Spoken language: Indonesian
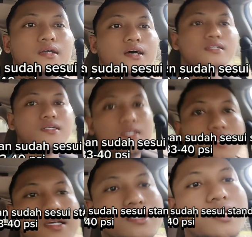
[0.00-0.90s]
ya
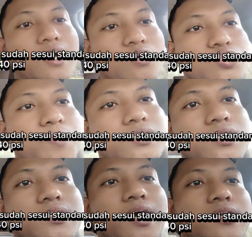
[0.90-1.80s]
jadi kita harus
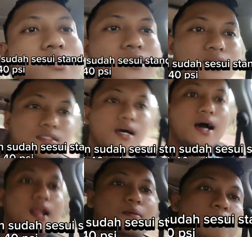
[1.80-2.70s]
pastikan
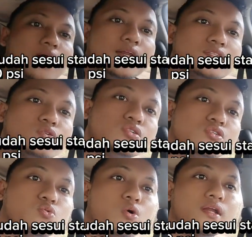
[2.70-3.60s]
tekanan ban itu
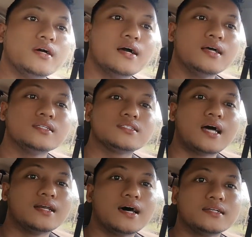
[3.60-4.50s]
sesuai dengan
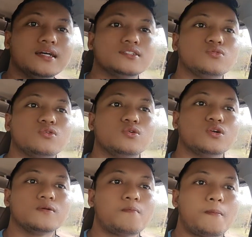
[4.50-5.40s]
standarnya
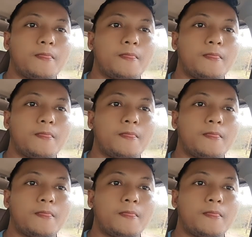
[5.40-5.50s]
sedulur